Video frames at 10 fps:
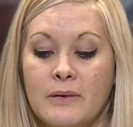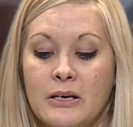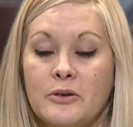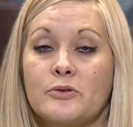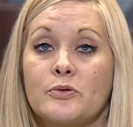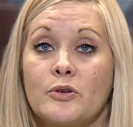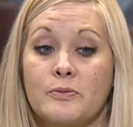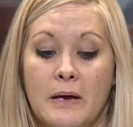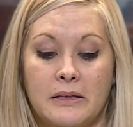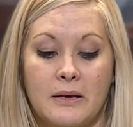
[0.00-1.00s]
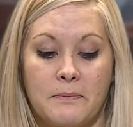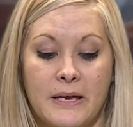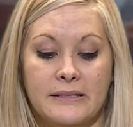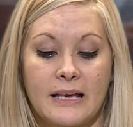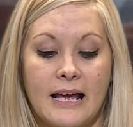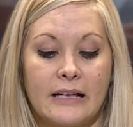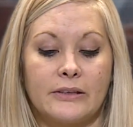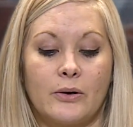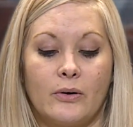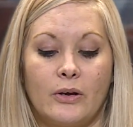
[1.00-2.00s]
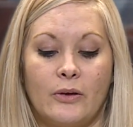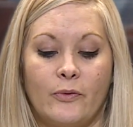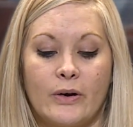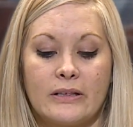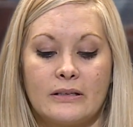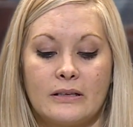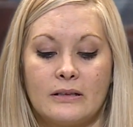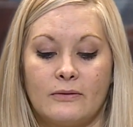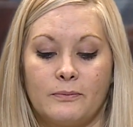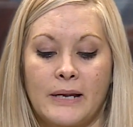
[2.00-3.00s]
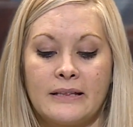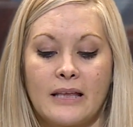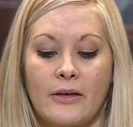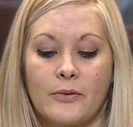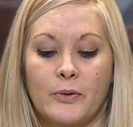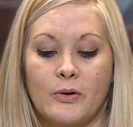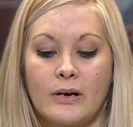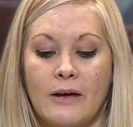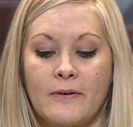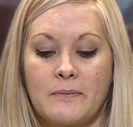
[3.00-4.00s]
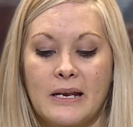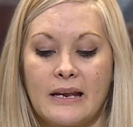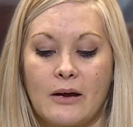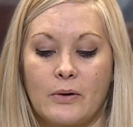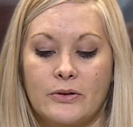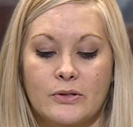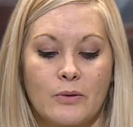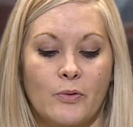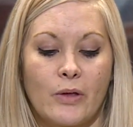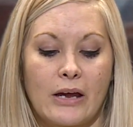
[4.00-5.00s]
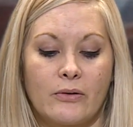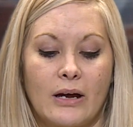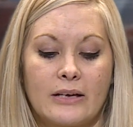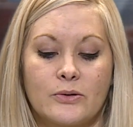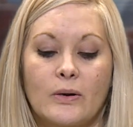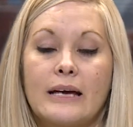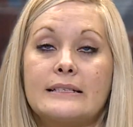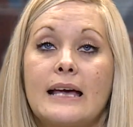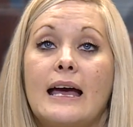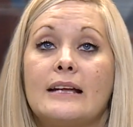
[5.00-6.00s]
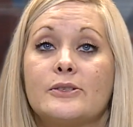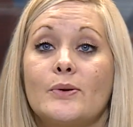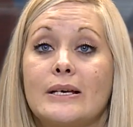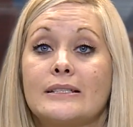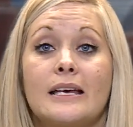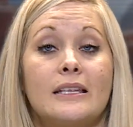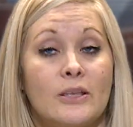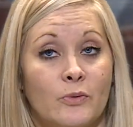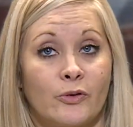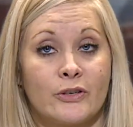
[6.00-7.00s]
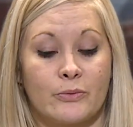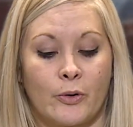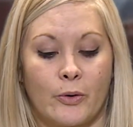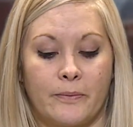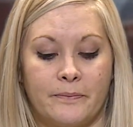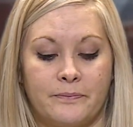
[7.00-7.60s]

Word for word: o menos unos 20 pies de alto y fue plantado por una familia cuando se mudaron a su casa al sureste de Murfreesboro.